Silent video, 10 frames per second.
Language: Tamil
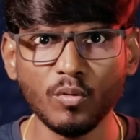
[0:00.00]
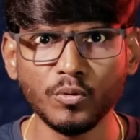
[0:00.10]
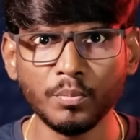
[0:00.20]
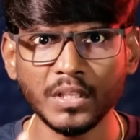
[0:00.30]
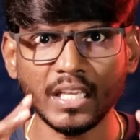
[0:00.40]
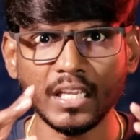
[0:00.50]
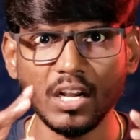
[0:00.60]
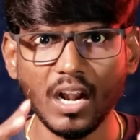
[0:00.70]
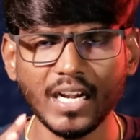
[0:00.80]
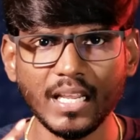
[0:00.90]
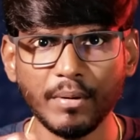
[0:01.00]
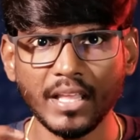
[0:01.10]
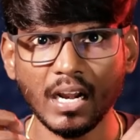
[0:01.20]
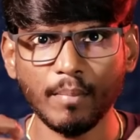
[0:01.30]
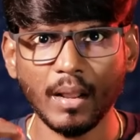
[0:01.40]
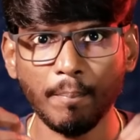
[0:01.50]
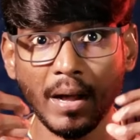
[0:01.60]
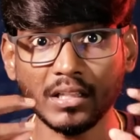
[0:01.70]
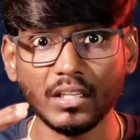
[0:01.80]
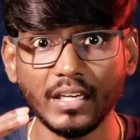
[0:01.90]
முழுவதும் இந்த இருளாண்டி அப்படிங்கிற நபரை
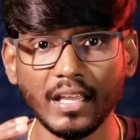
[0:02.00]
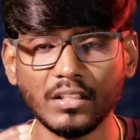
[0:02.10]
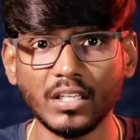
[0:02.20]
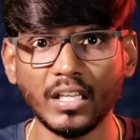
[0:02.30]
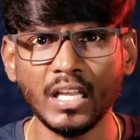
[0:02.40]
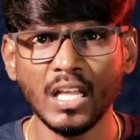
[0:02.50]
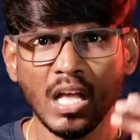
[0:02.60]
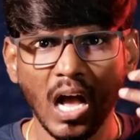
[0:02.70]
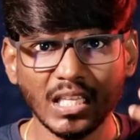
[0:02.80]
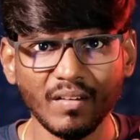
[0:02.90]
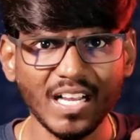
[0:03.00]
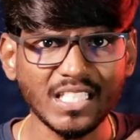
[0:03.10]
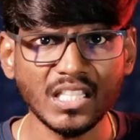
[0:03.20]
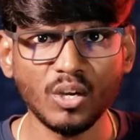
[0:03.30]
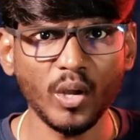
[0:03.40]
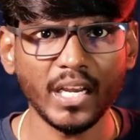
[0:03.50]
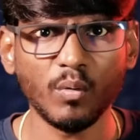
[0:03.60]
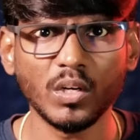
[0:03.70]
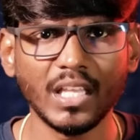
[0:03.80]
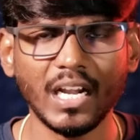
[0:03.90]
பார்த்துக்கிட்டே இருந்துட்டு அந்த வாசத்துக்கோ
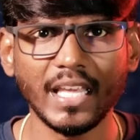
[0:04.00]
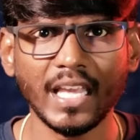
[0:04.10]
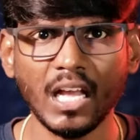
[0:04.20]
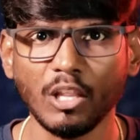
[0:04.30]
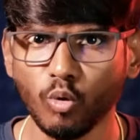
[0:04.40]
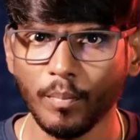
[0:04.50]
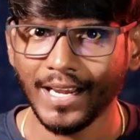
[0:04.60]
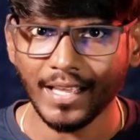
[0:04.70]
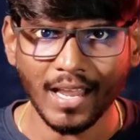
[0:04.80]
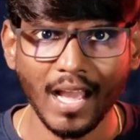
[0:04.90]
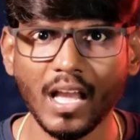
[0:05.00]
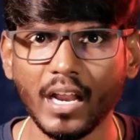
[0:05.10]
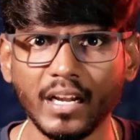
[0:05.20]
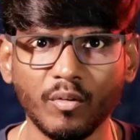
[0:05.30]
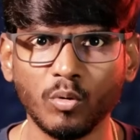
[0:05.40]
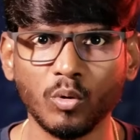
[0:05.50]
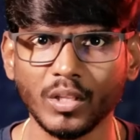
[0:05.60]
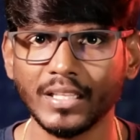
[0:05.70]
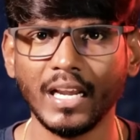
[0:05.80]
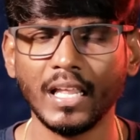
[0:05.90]
என்னவோன்னு தெரியலிங்க அது உண்மையிலேயே நாயா என்னவோன்னு
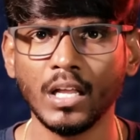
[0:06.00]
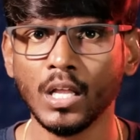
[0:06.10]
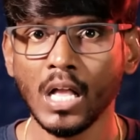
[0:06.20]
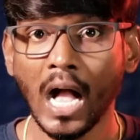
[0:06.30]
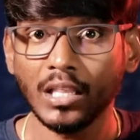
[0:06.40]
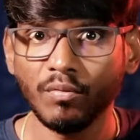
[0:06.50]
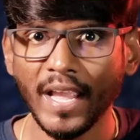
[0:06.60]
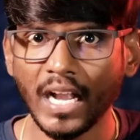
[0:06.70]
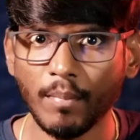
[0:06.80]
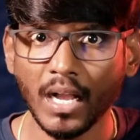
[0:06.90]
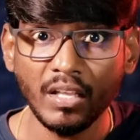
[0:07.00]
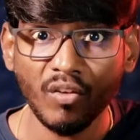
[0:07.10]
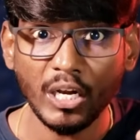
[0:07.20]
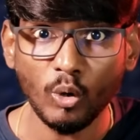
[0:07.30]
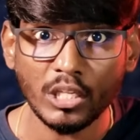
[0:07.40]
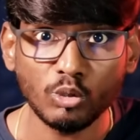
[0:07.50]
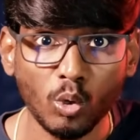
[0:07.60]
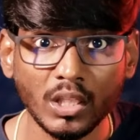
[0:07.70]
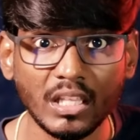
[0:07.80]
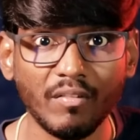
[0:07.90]
கூட தெரியல அது வேகமாக இவரை நோக்கி
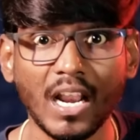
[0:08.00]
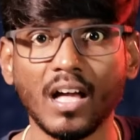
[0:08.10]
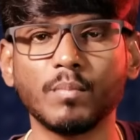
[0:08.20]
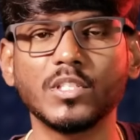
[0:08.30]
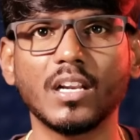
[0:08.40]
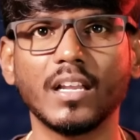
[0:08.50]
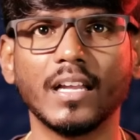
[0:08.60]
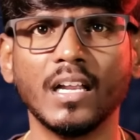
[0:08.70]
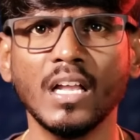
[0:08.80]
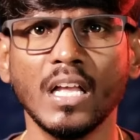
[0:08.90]
துரத்தி வர ஆரம்பிச்சிருக்குங்க